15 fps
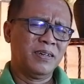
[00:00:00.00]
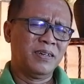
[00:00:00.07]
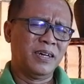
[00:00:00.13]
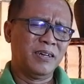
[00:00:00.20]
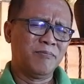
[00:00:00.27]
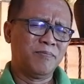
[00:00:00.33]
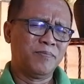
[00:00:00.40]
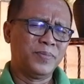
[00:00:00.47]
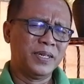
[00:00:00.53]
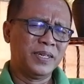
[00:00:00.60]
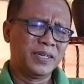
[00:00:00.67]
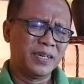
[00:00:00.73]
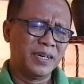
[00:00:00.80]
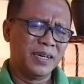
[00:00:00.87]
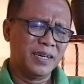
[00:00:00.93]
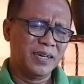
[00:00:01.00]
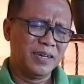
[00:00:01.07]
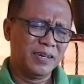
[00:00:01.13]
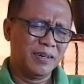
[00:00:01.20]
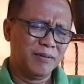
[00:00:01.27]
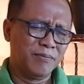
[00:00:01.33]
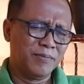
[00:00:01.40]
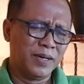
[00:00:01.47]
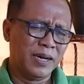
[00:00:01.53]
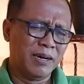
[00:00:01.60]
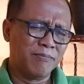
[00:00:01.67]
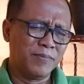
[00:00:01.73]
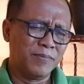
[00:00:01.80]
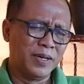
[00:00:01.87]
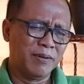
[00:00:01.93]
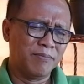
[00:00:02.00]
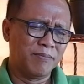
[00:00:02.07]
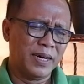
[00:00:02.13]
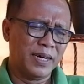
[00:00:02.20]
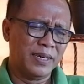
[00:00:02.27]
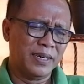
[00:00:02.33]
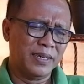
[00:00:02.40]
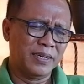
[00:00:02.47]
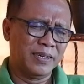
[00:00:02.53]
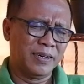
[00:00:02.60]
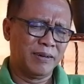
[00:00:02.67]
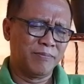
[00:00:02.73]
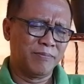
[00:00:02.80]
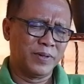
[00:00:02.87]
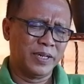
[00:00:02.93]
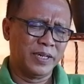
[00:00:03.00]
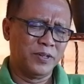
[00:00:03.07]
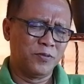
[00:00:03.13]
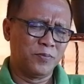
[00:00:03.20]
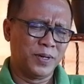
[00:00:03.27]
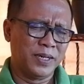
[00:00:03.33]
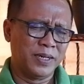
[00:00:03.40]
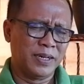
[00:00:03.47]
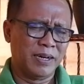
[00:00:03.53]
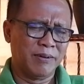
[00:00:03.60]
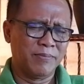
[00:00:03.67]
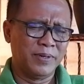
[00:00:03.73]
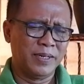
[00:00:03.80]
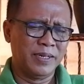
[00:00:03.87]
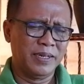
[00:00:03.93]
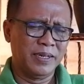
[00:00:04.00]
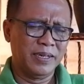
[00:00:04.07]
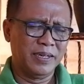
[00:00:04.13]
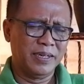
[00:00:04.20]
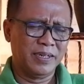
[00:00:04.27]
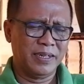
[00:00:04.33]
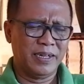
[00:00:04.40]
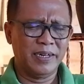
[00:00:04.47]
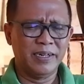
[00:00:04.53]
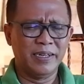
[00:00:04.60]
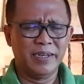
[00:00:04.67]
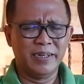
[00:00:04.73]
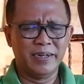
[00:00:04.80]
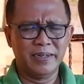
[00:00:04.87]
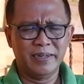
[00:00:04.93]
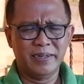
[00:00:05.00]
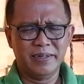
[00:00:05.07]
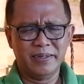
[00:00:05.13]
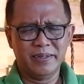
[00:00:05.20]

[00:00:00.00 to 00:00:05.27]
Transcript: dan bisa mengambil makna di dalam kehidupan kami sehari-hari.